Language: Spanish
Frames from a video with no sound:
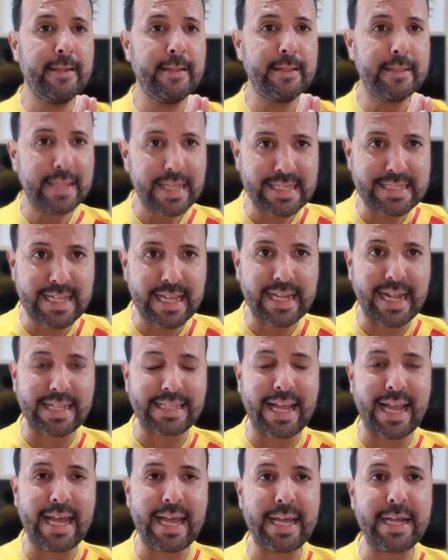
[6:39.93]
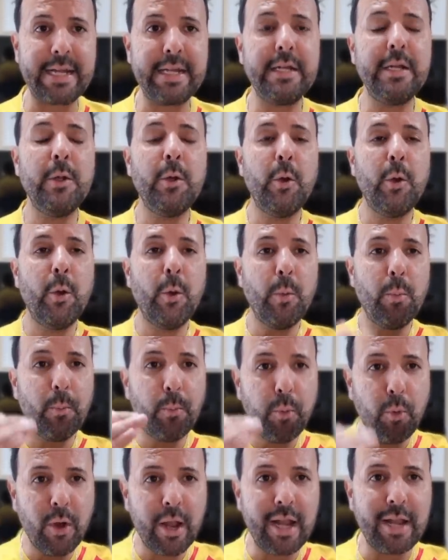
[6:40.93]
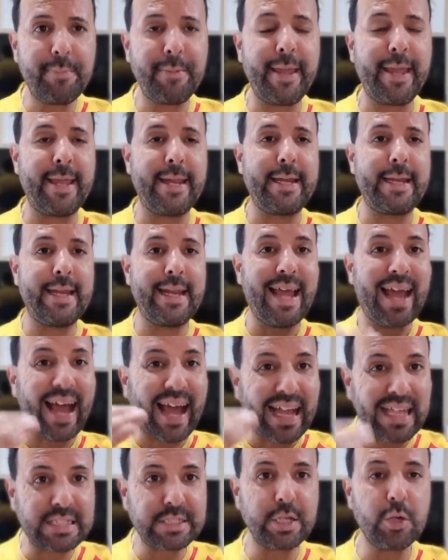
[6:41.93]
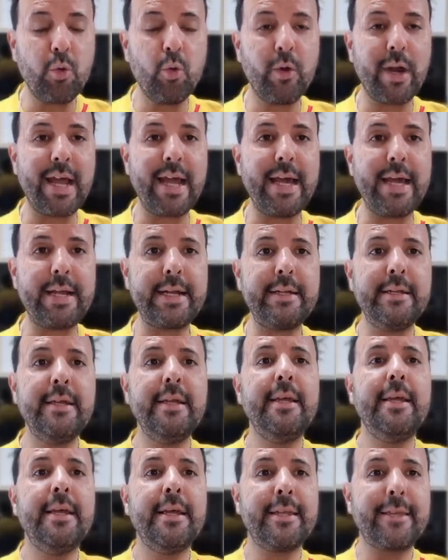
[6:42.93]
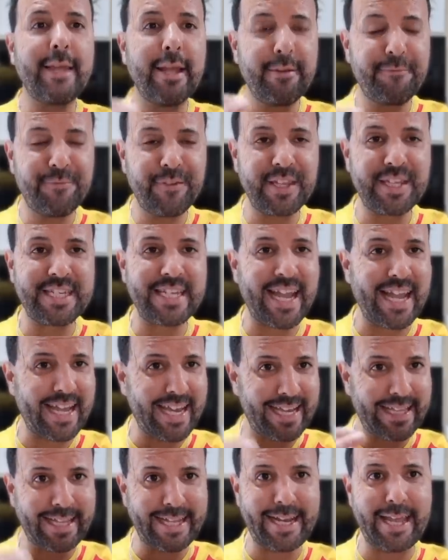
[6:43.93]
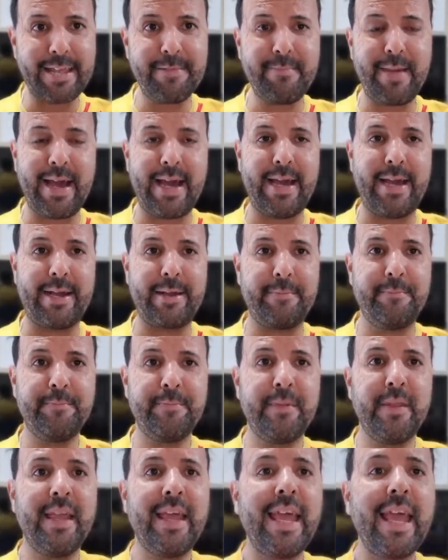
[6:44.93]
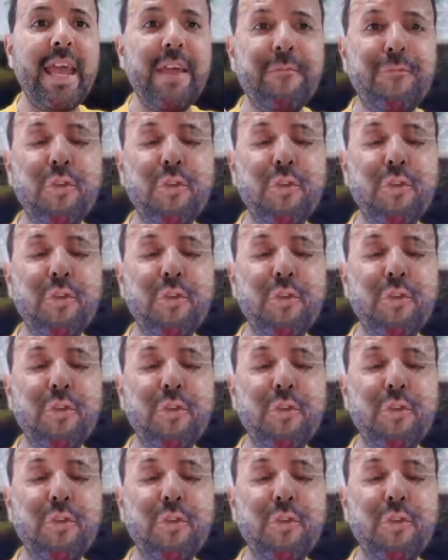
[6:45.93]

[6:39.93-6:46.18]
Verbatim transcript: Desde Qatar vuelven a asegurar que el fichaje de Neymar en